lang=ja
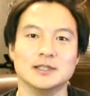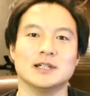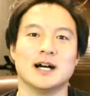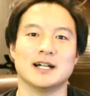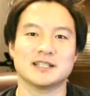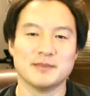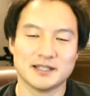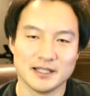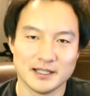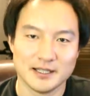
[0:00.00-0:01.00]
始め
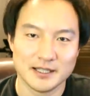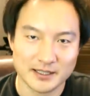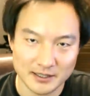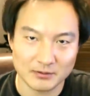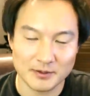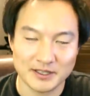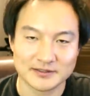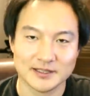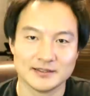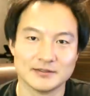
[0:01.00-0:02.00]
ていきたいと思いま
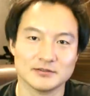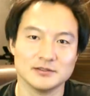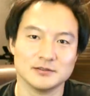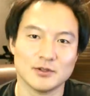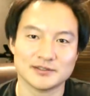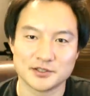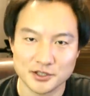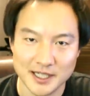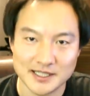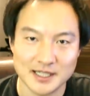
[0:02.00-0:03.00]
す。で、早速5月
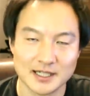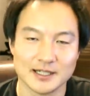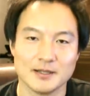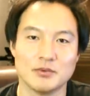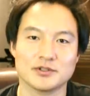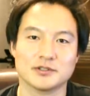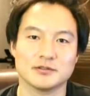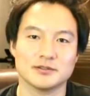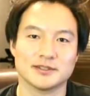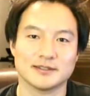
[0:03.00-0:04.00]
18から、え募
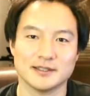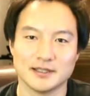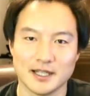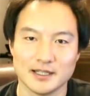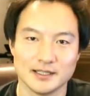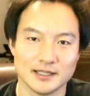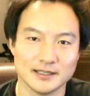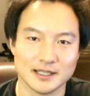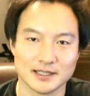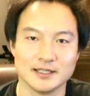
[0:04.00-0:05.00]
集をさせてい
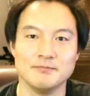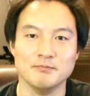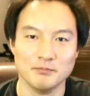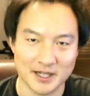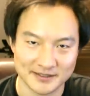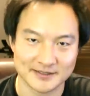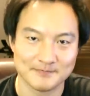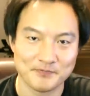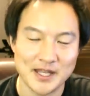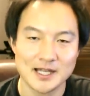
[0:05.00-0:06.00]
ただきま
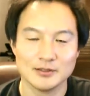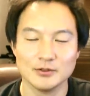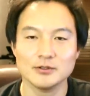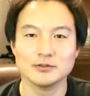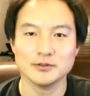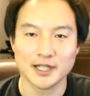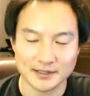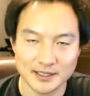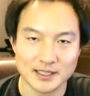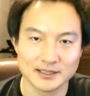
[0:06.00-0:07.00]
す。どういうことを
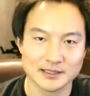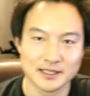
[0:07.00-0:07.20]
やっていくかって言った